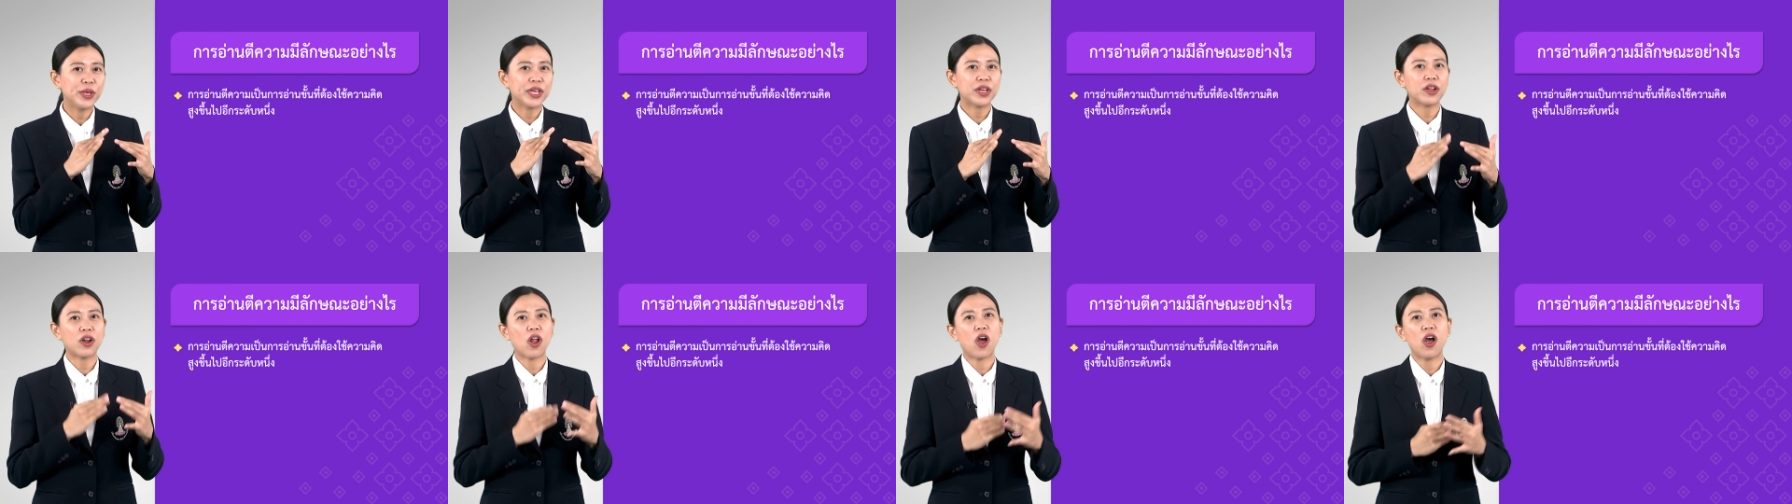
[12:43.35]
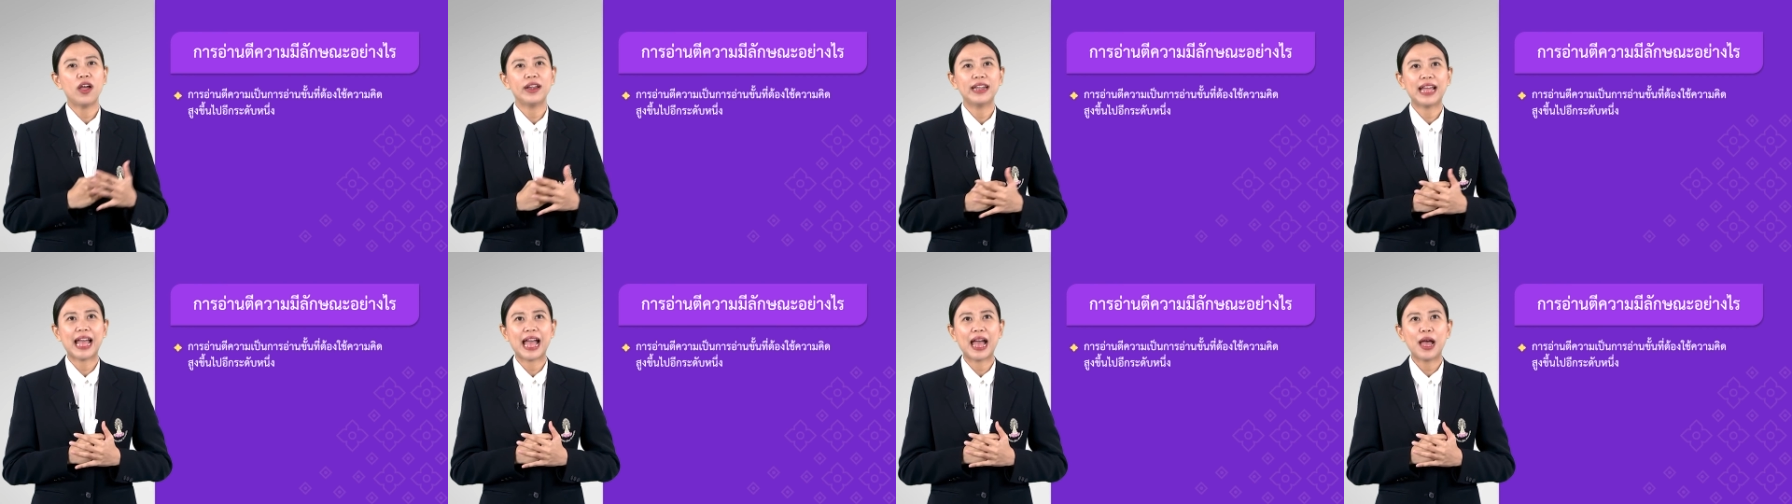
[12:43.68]
วิเค
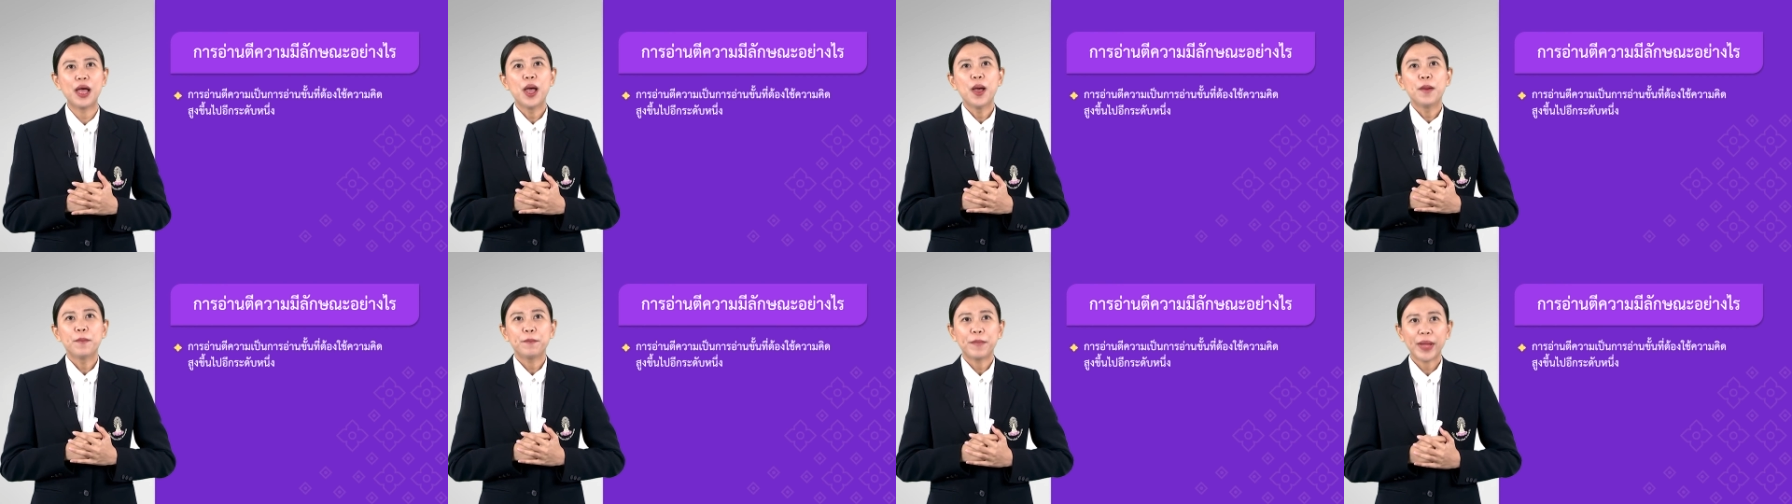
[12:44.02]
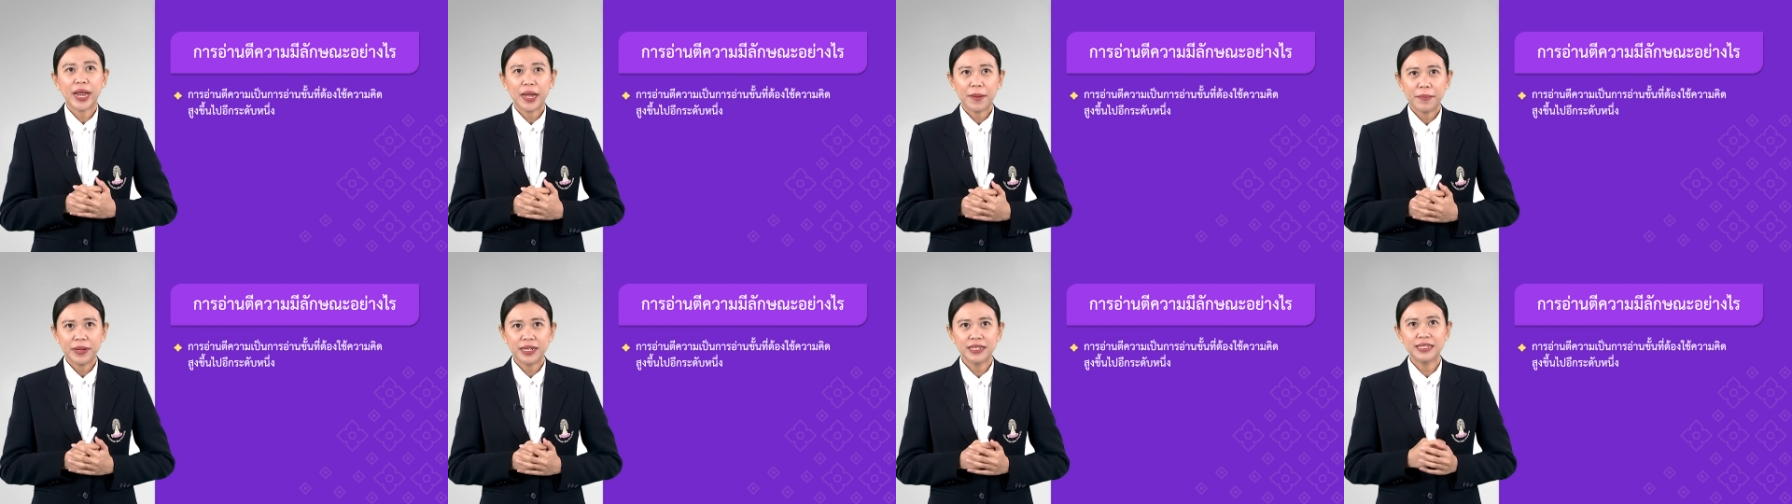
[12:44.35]
ราะห์นะคะ
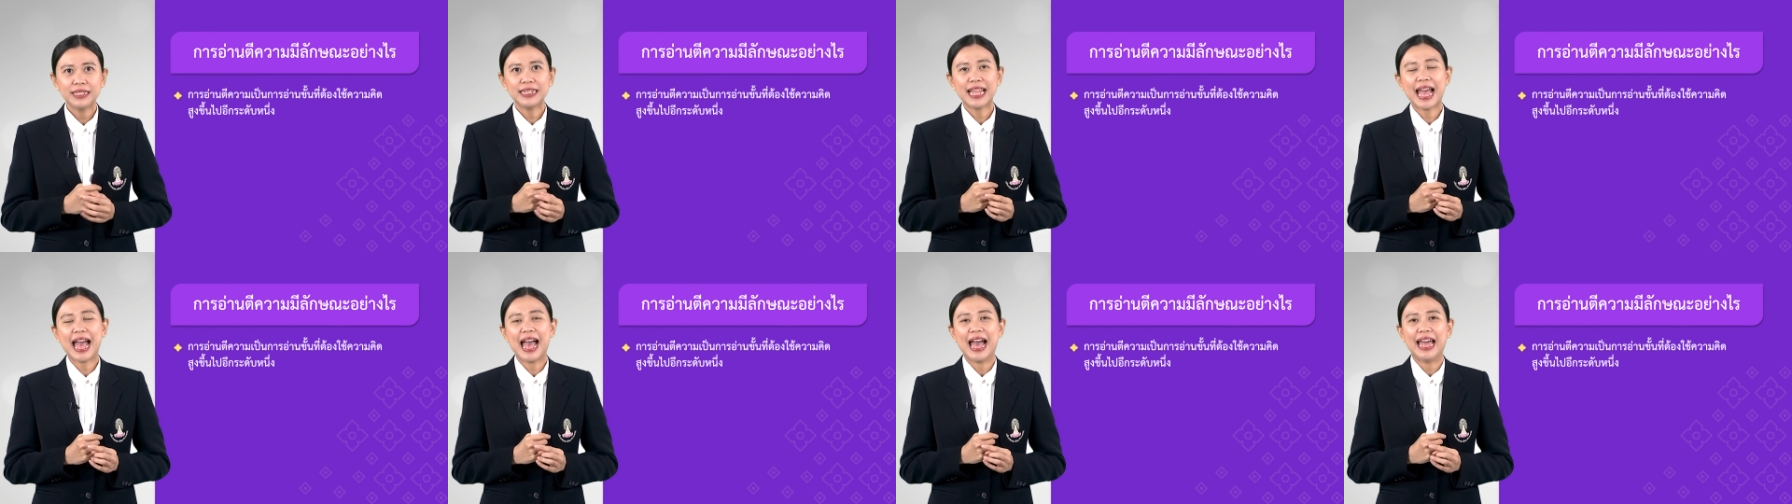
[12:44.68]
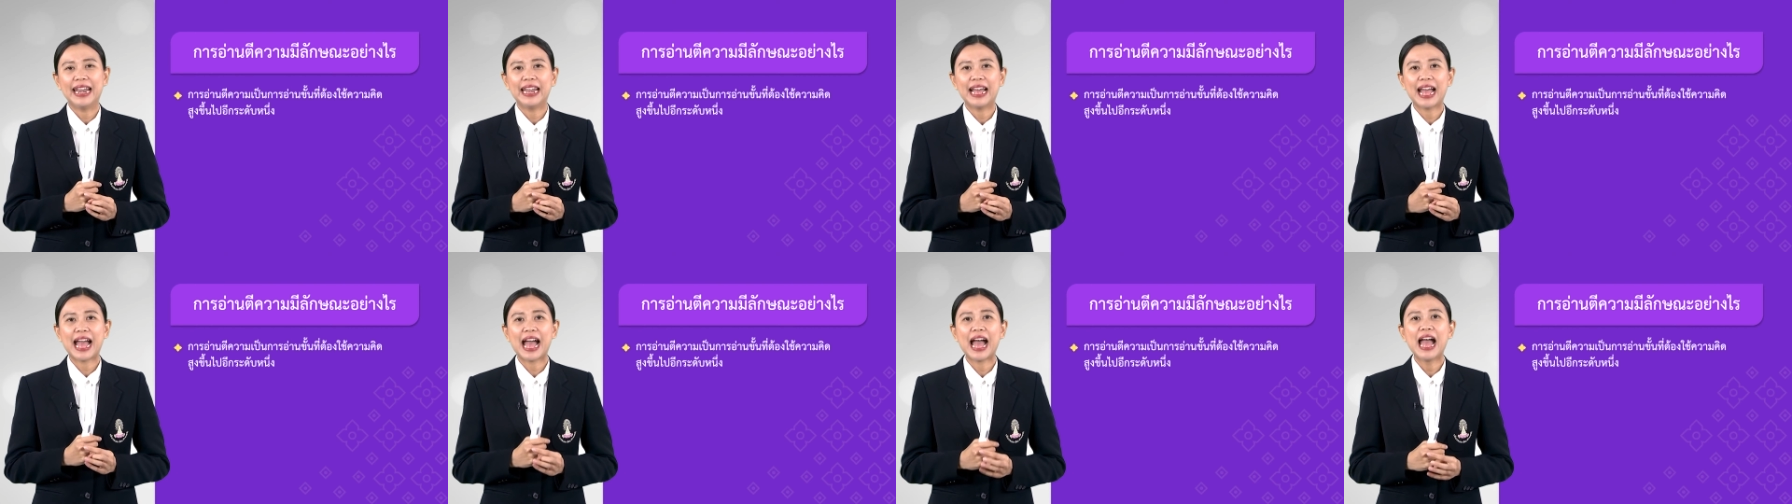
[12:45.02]
เป็นพื้นฐาน
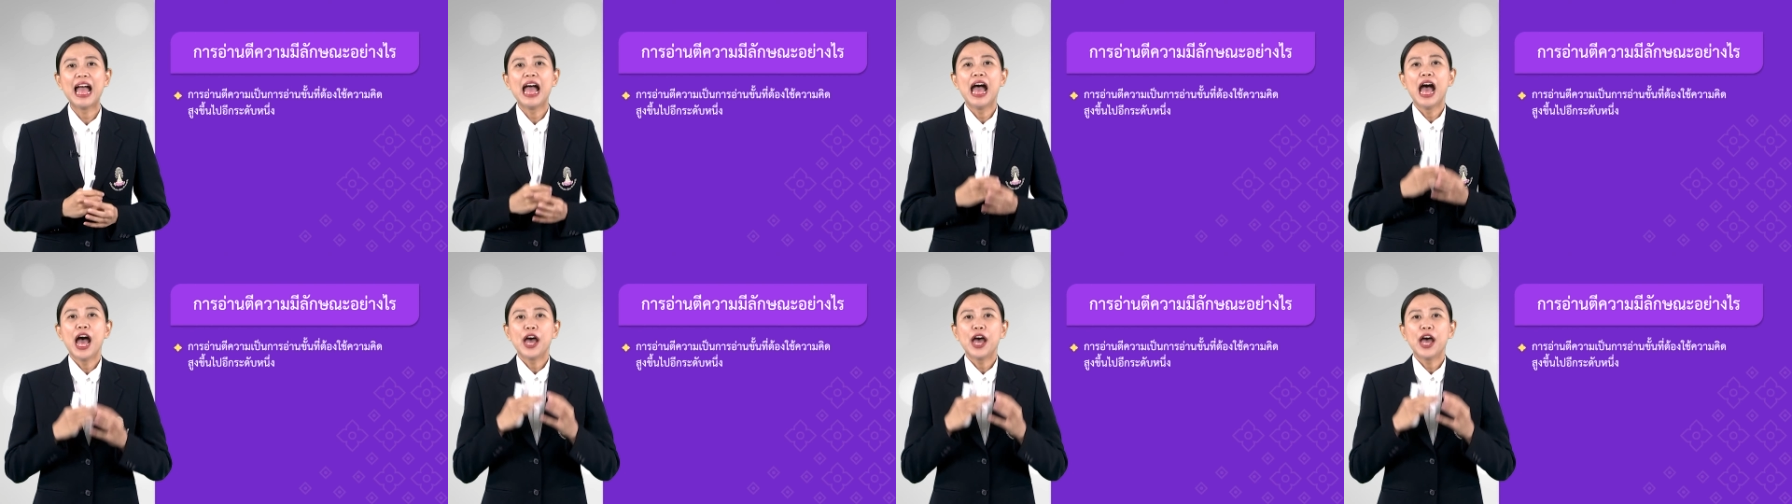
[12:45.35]
นะคะ